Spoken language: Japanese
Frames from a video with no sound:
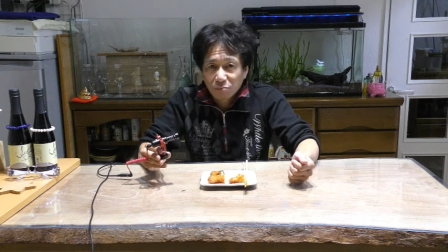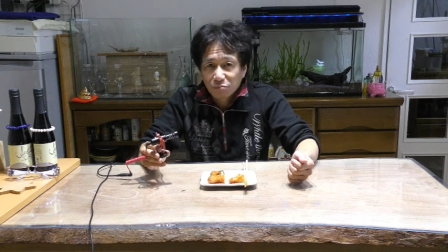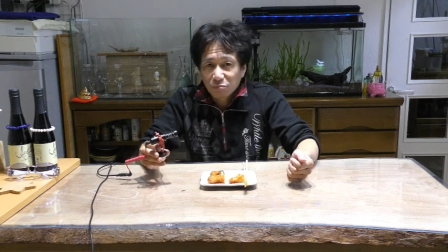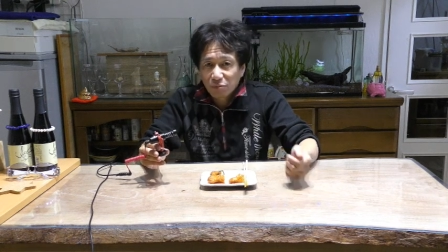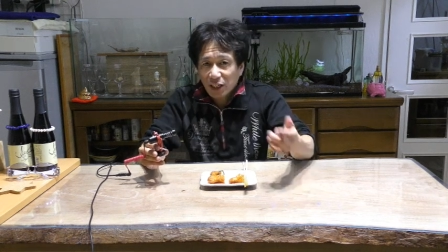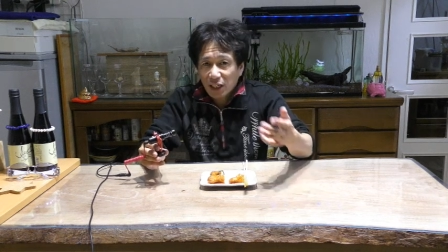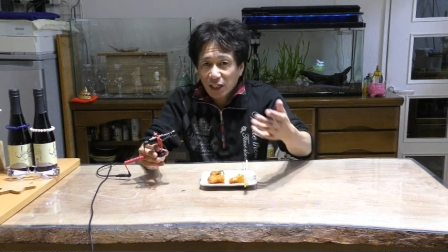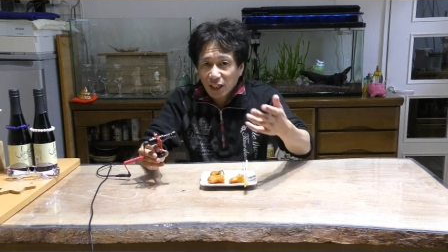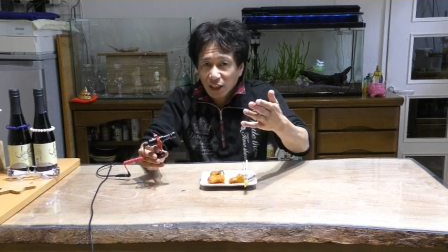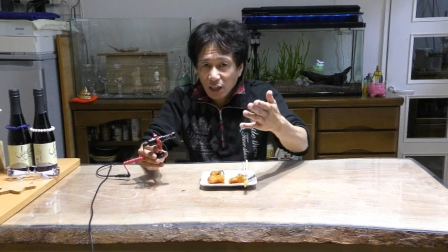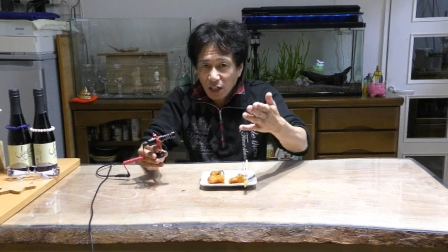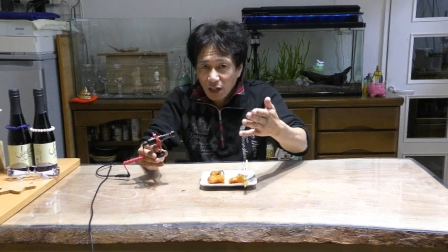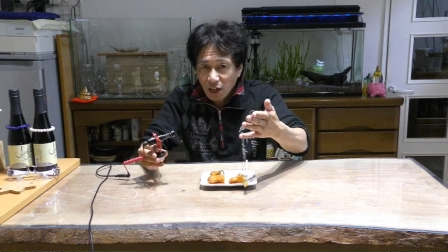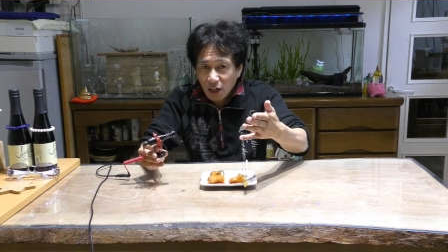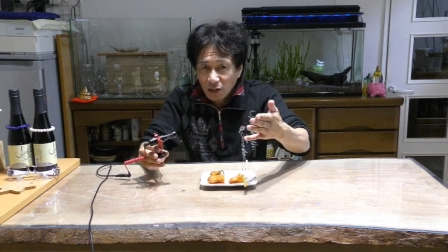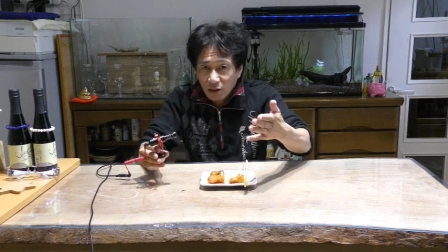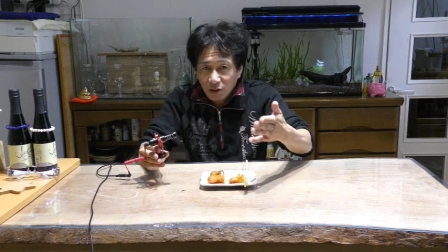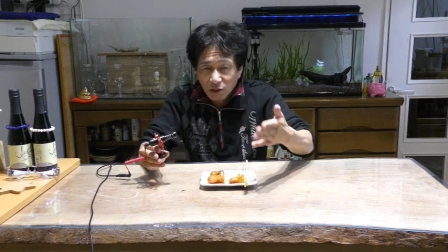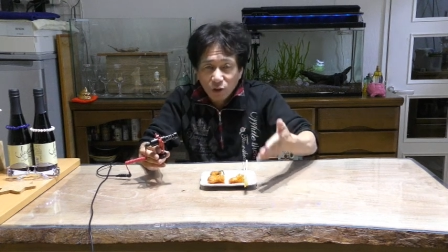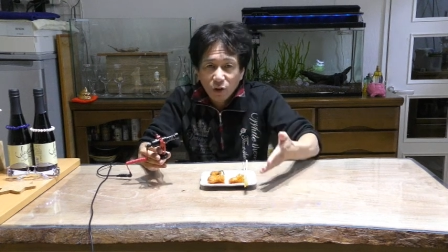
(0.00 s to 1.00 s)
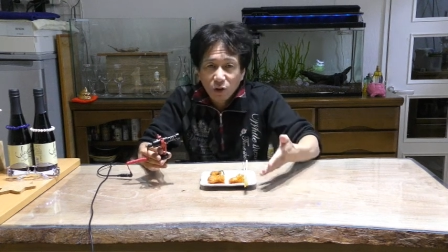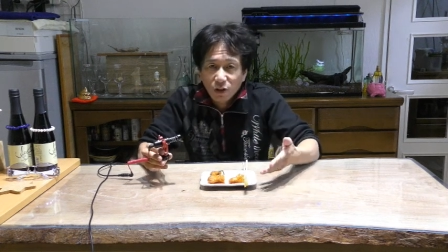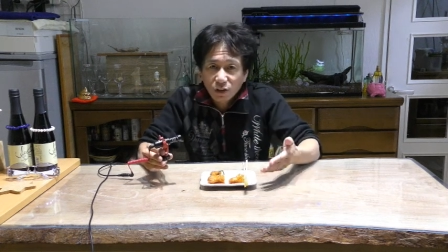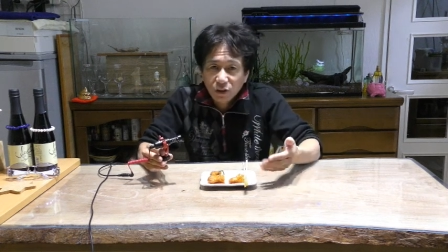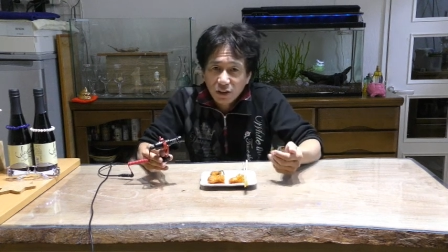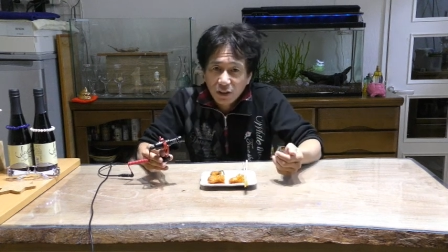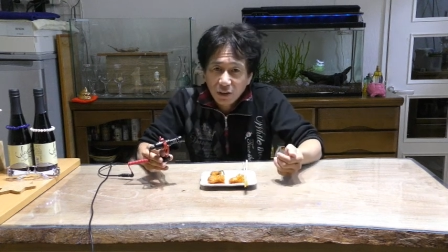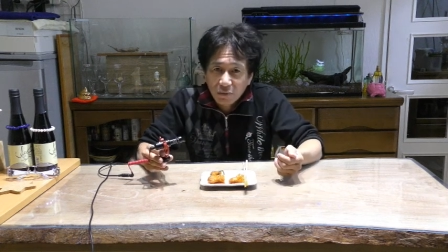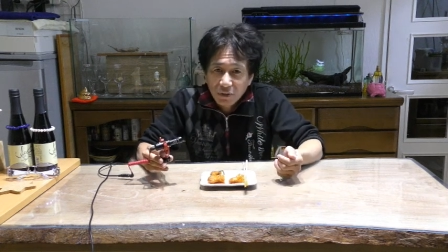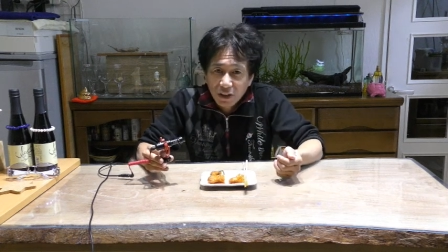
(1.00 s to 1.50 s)
見かけたら購
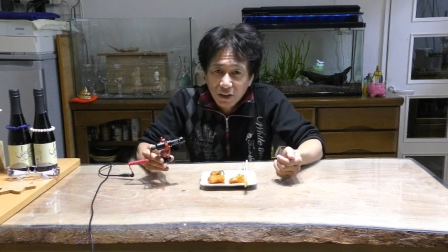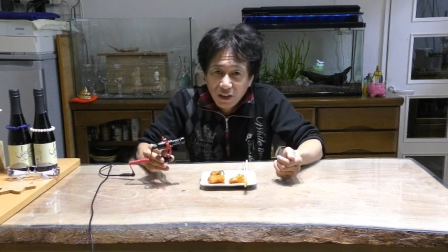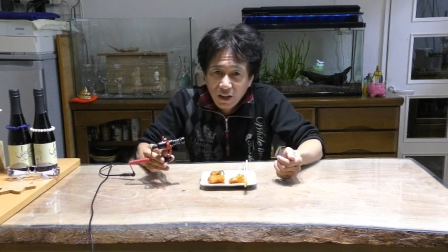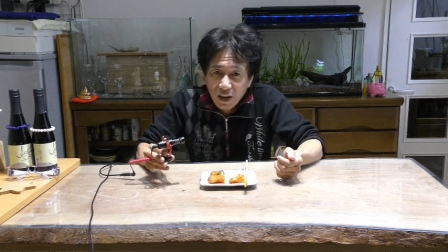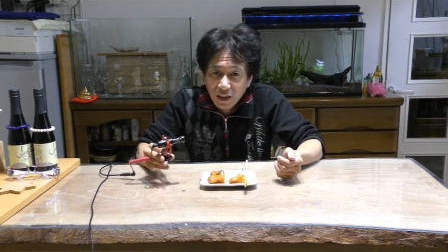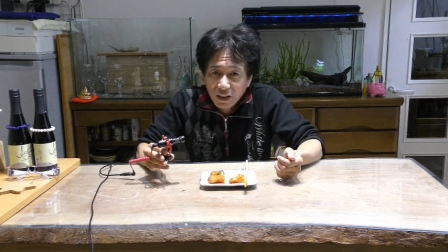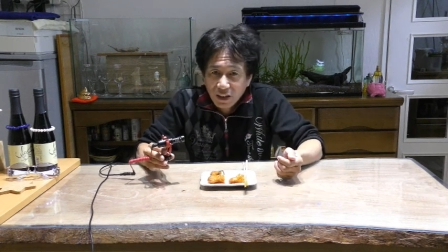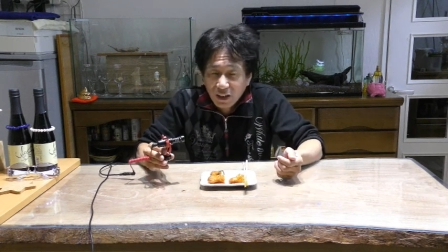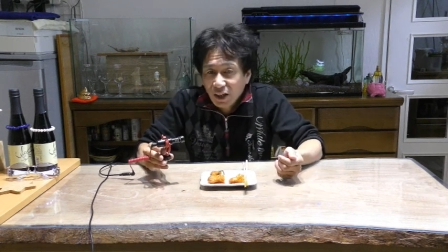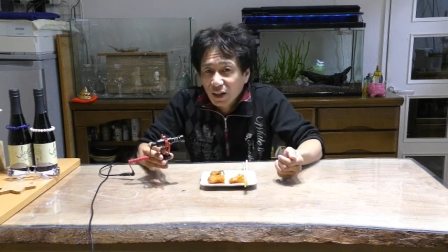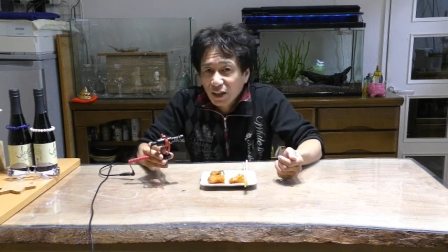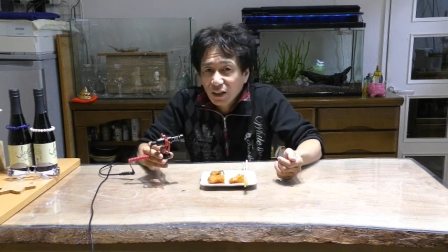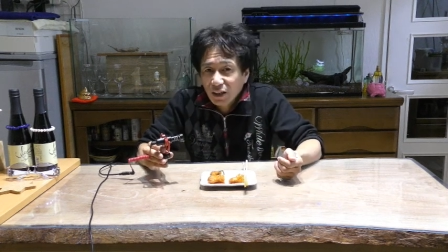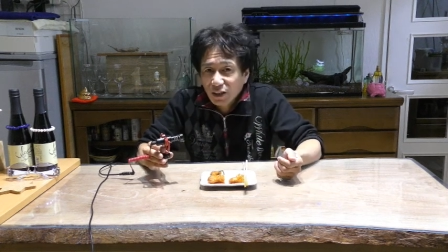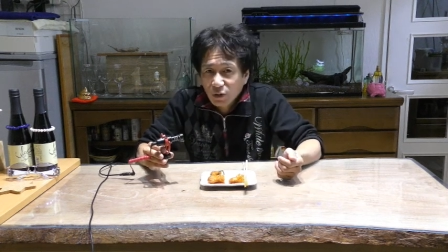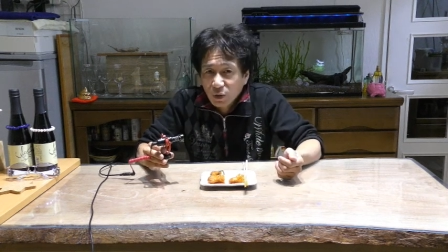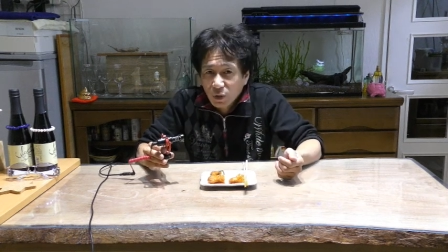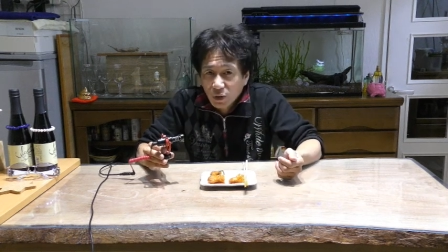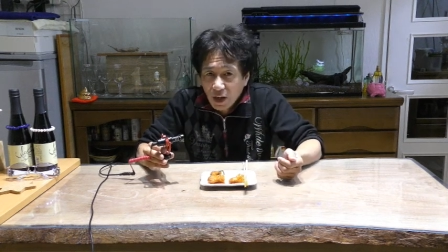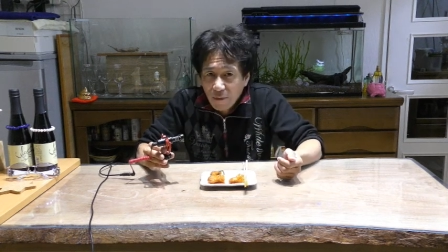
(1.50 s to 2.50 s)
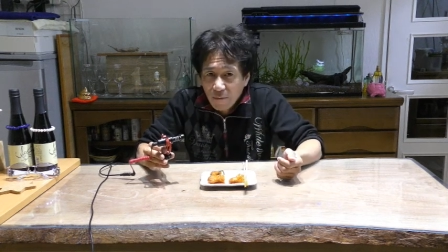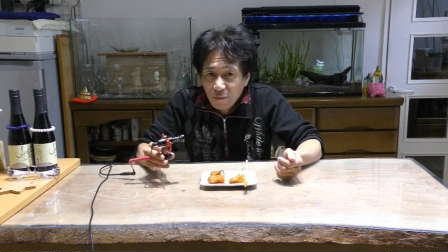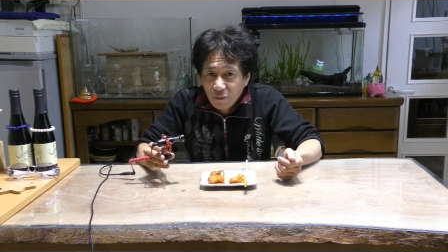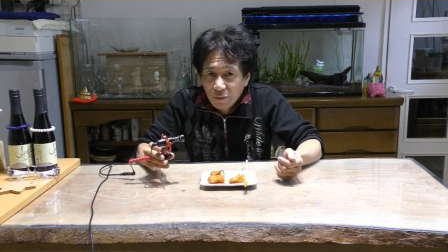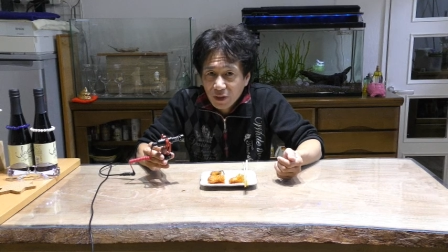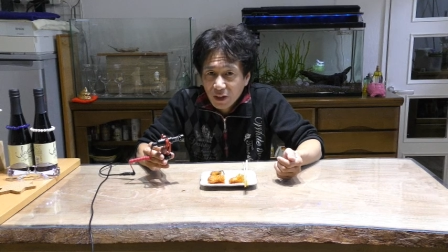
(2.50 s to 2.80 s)
入してみたらいかがでしょうか。